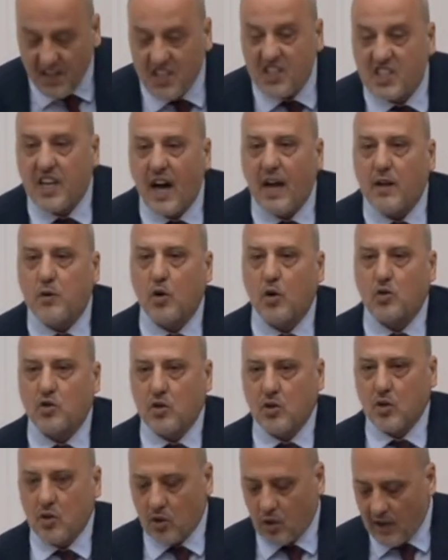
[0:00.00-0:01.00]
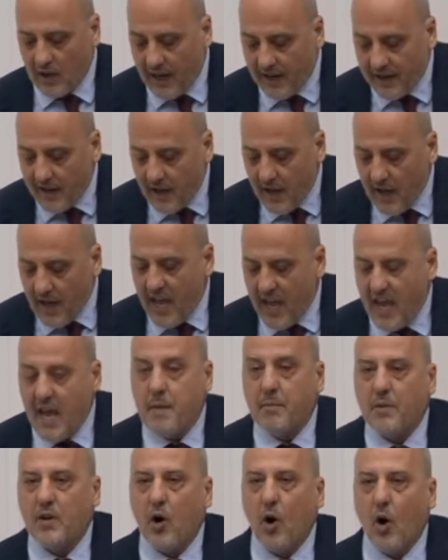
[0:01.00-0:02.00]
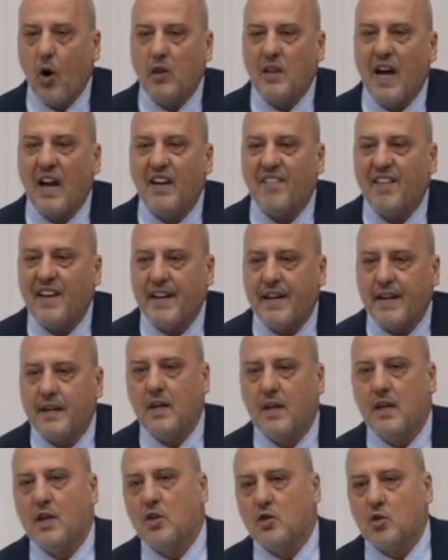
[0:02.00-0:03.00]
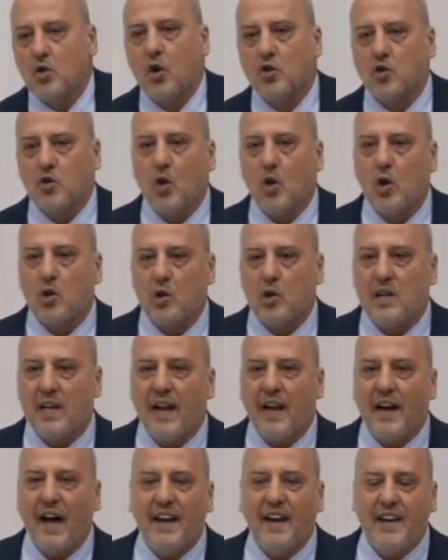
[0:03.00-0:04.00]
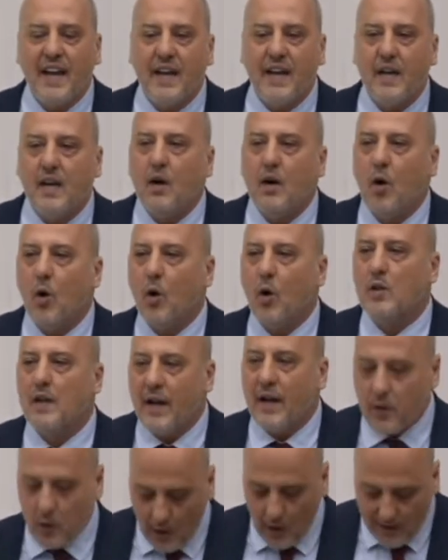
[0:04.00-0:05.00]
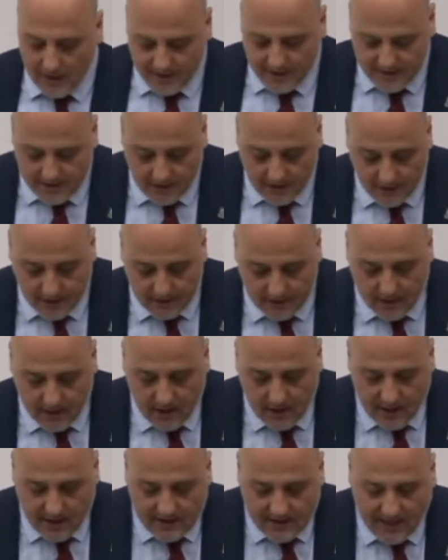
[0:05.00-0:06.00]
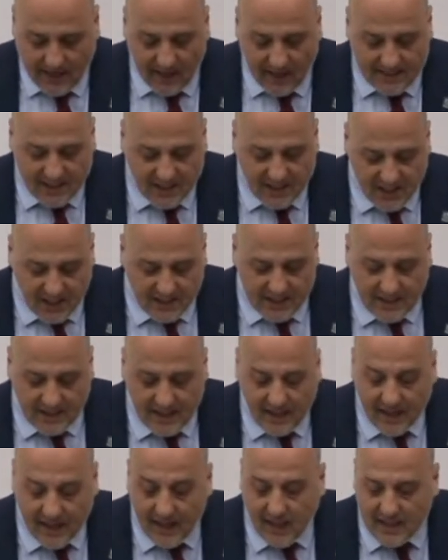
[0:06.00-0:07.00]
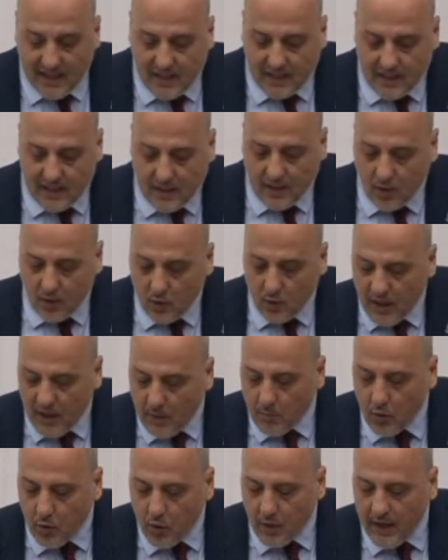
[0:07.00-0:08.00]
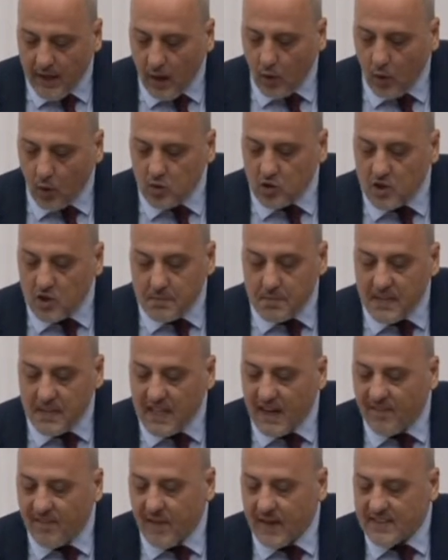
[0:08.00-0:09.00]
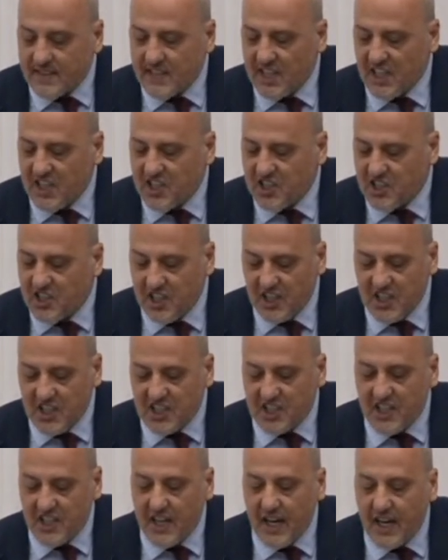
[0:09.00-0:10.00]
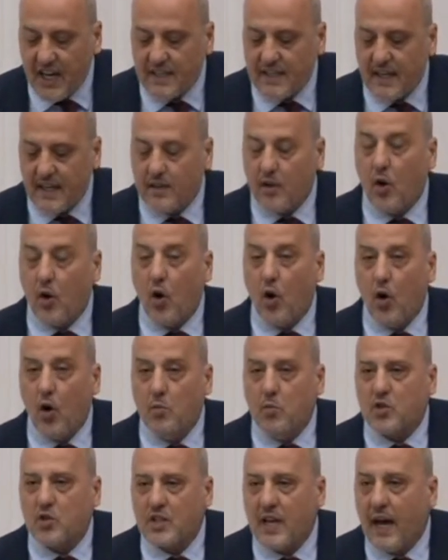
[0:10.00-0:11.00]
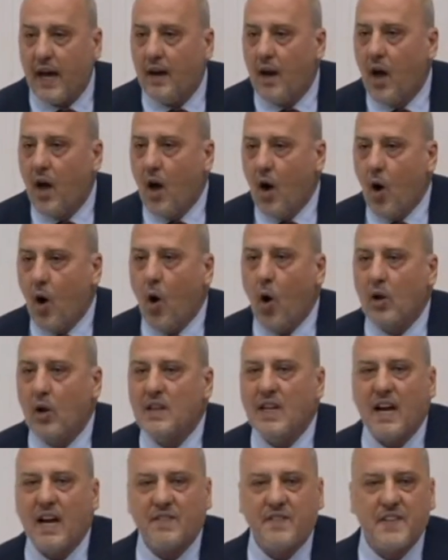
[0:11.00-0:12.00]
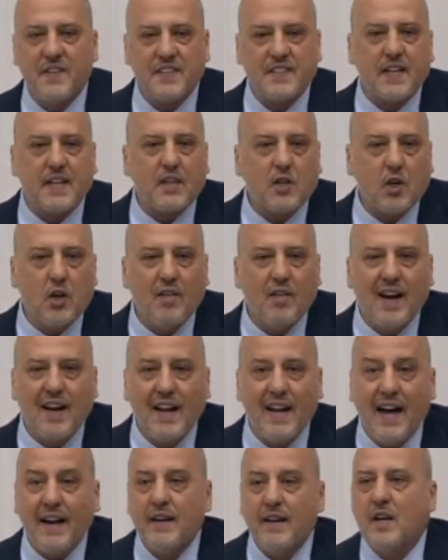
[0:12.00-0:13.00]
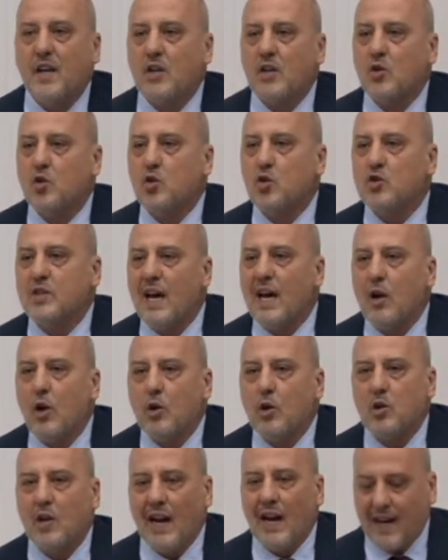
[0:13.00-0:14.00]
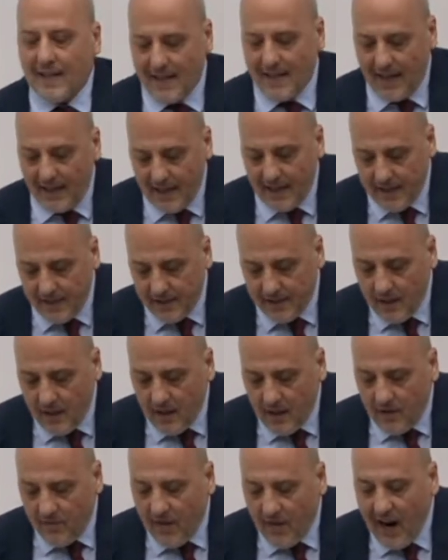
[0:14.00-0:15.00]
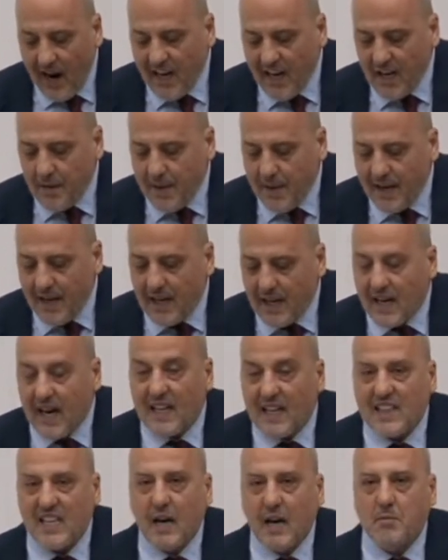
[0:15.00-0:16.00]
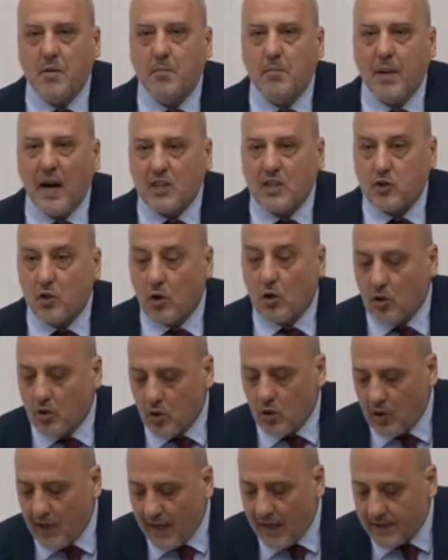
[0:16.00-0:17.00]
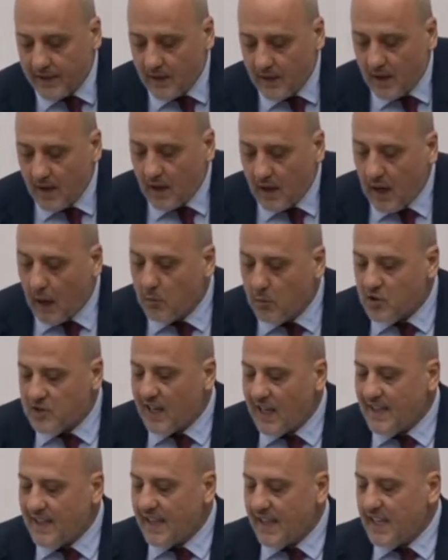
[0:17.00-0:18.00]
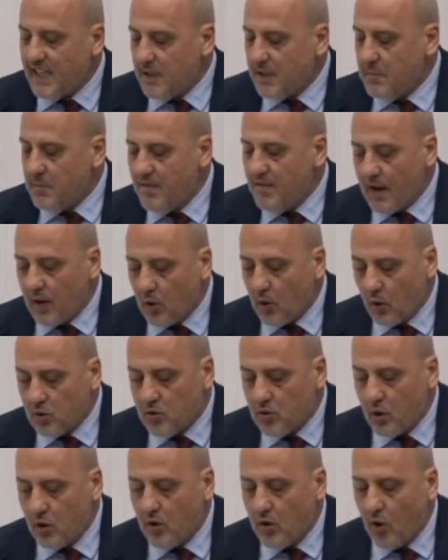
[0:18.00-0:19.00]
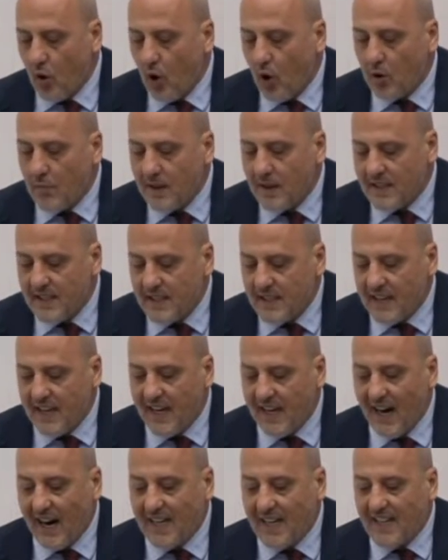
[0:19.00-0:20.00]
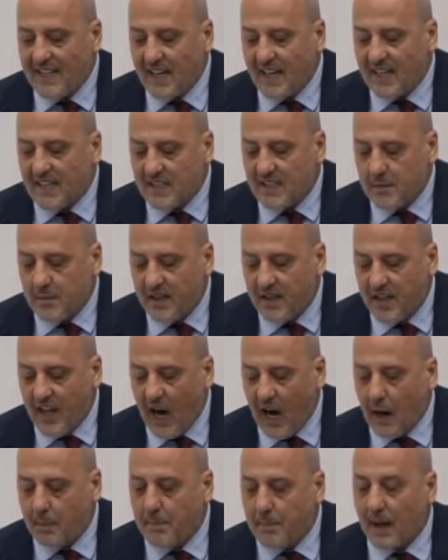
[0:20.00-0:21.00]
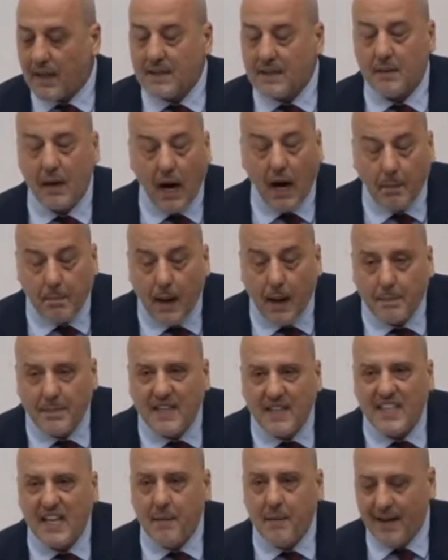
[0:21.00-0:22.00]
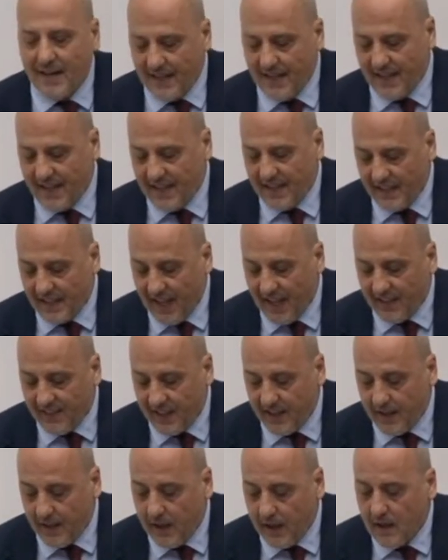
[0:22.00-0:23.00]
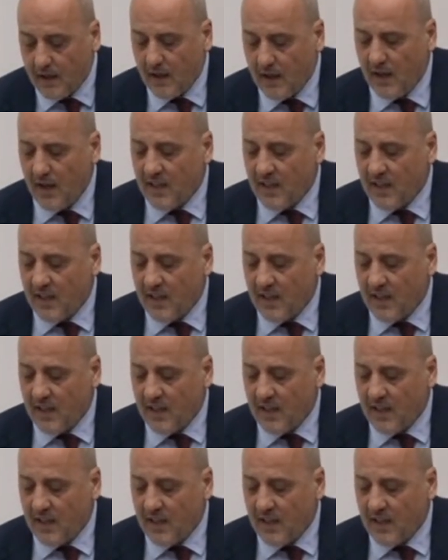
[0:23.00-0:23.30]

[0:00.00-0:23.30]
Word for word: Vicdan yoksunudurlar, emri onlar verir, çocuğu öldürülen anneyi onlar yuvalatırlar. Sadece iktidarı aldıkları günden bugüne 30 binden fazla işçi iş cinayetlerinde ölmüşken onlar fıtrat överler, güzel öldüler derler. Faili belli katliamın başrolüdürler. Kamusal denetimin ve kontrolün olmadığı ihale dağıtımının ahbap, ahbaplık temeline indirgendiği,